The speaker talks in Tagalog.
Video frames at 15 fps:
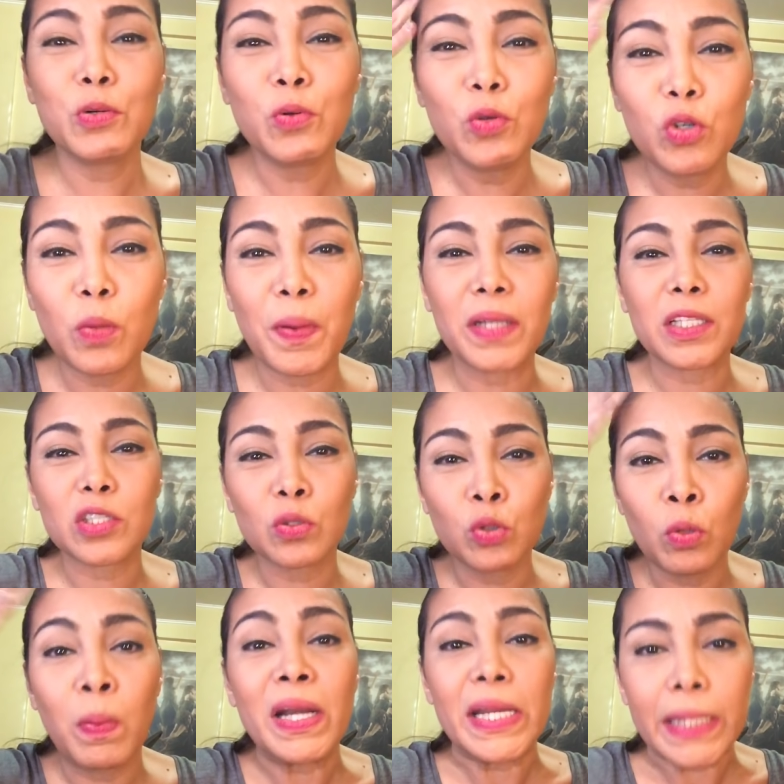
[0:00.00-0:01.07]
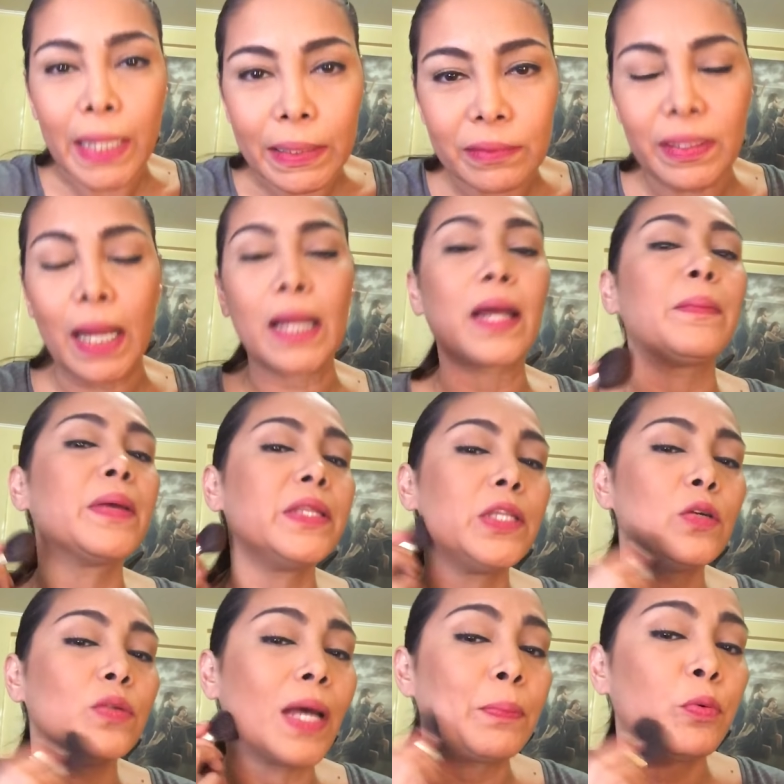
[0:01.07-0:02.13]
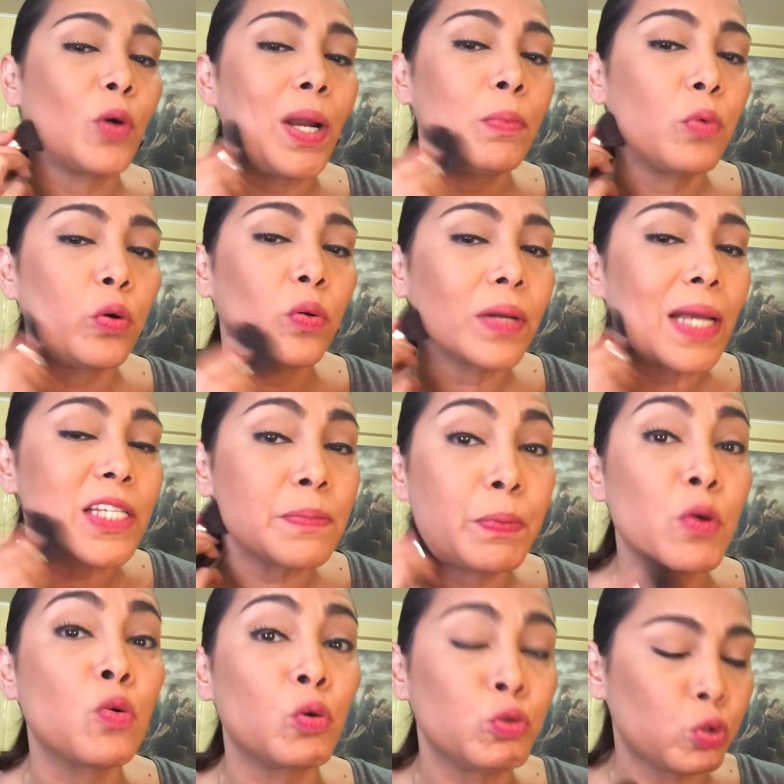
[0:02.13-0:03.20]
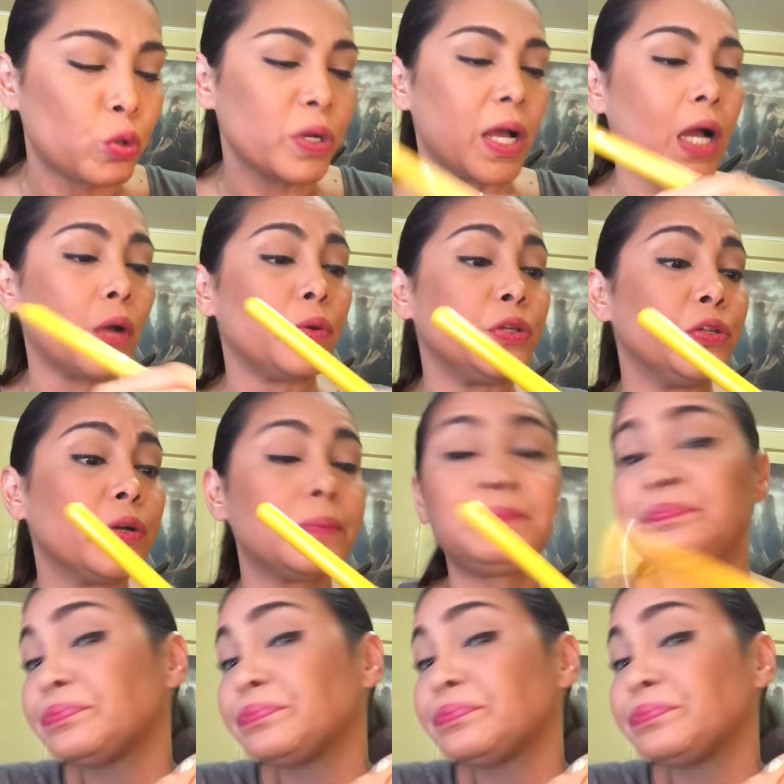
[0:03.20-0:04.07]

yung ulo, pagtas kung ulo balikat na, aba hindi ko na po alam kung anong klase pagkukontrol ang gagawin nyo.